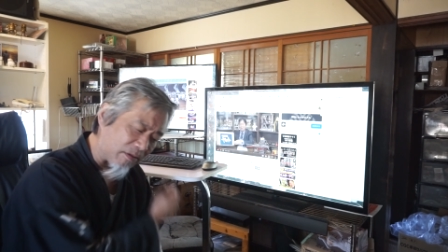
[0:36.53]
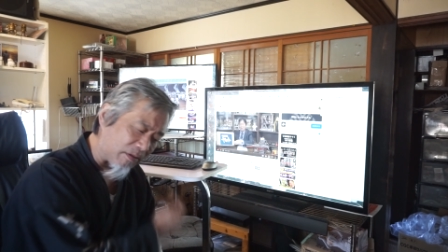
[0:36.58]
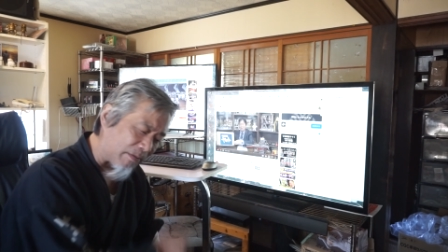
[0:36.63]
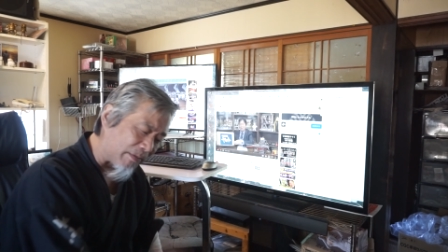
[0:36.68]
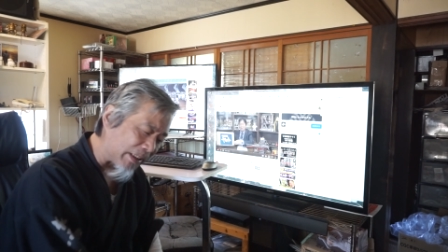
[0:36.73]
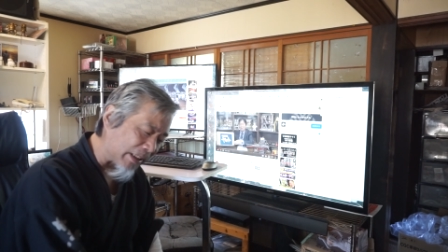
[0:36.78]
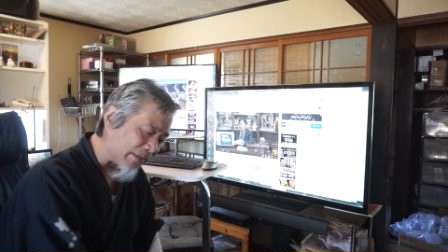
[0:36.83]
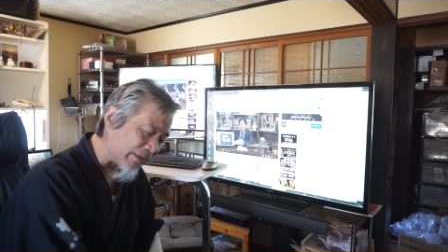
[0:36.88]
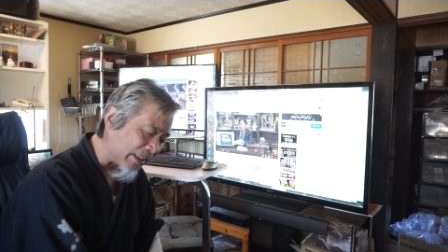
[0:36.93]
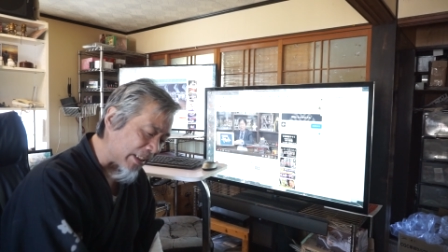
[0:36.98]
こ
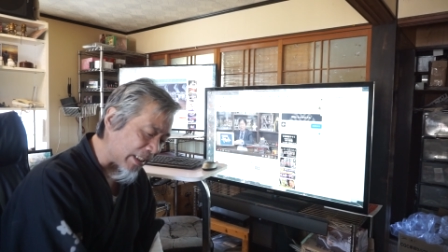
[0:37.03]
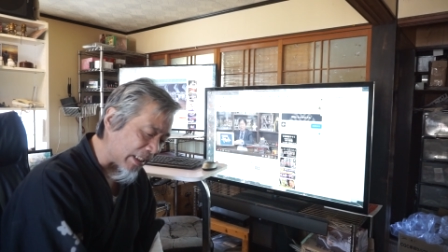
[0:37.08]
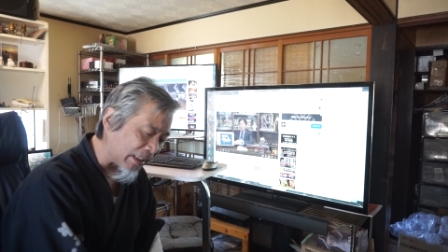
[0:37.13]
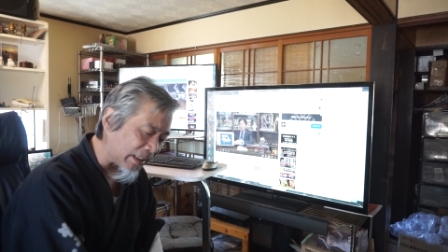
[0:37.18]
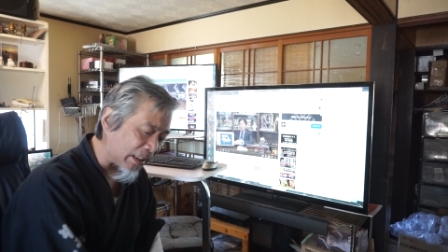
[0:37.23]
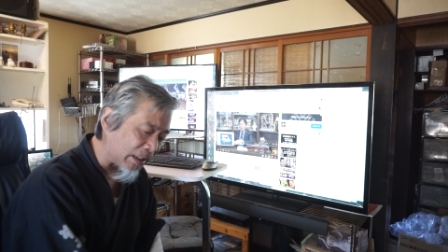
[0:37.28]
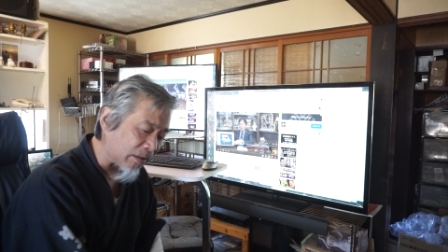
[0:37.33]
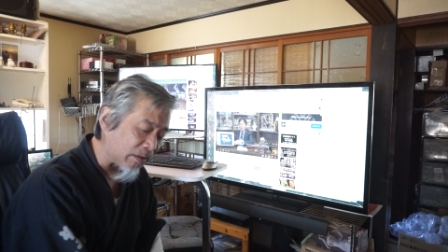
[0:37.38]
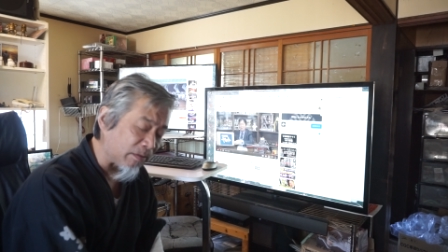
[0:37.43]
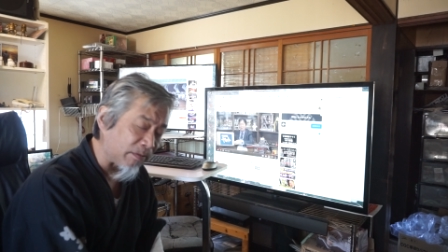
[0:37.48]
まではなら
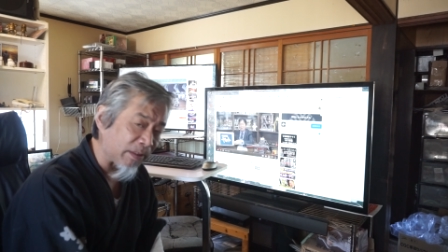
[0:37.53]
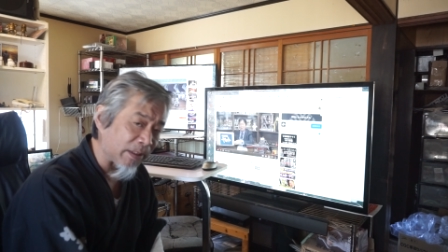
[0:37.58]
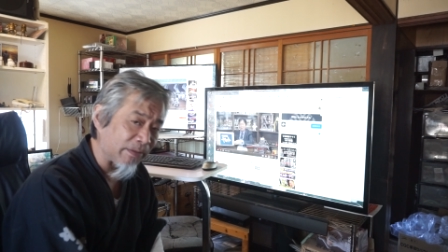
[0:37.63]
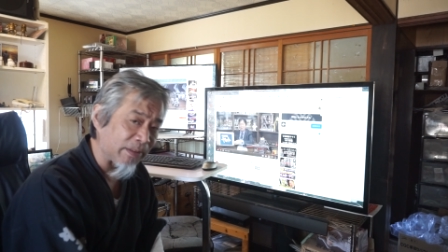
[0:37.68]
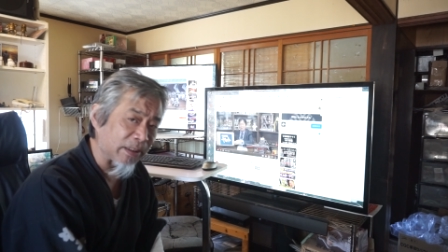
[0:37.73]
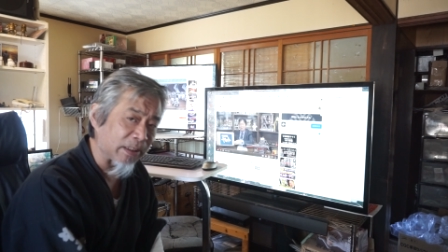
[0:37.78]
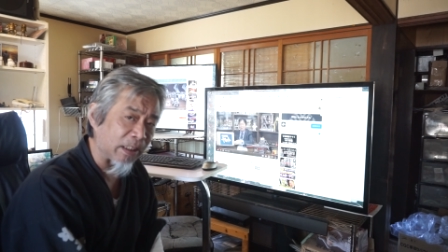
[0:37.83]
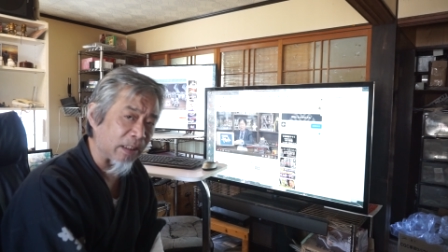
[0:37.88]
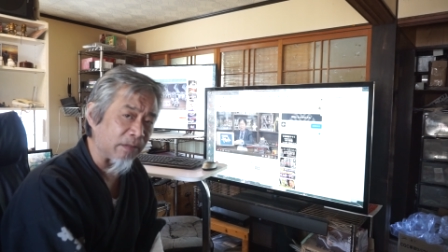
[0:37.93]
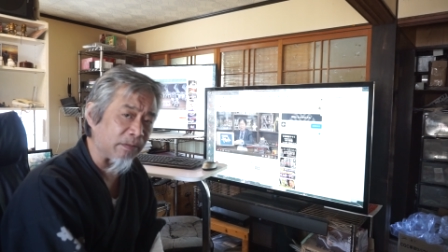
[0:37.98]
ないと思い
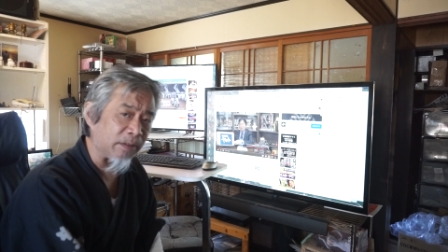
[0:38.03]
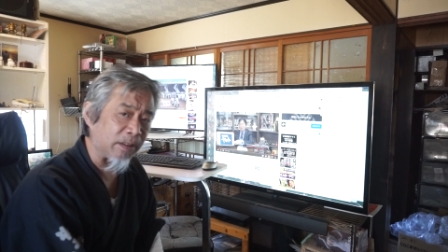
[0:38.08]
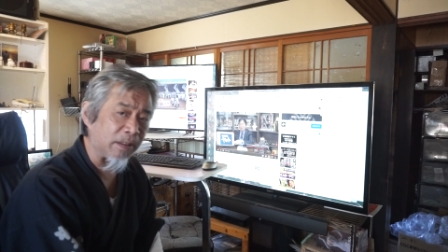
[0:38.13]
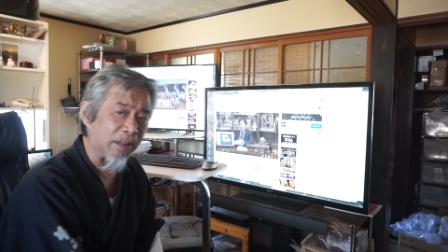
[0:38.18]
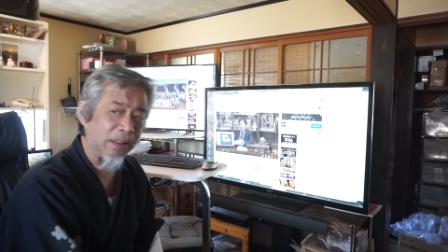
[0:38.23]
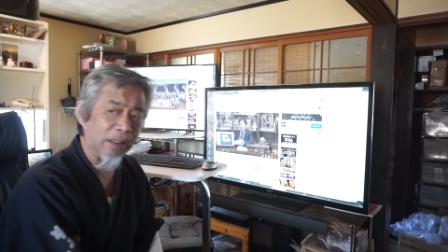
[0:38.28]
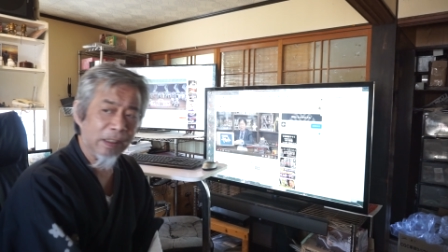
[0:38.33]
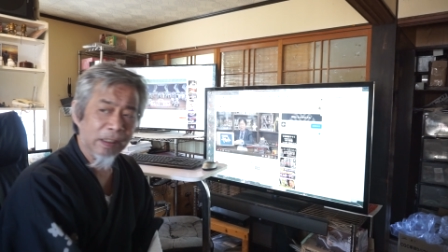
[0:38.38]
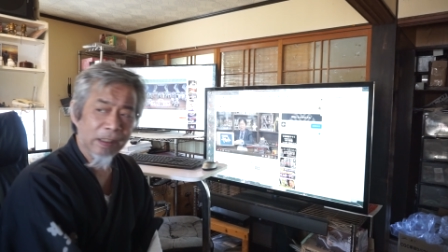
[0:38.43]
ますけども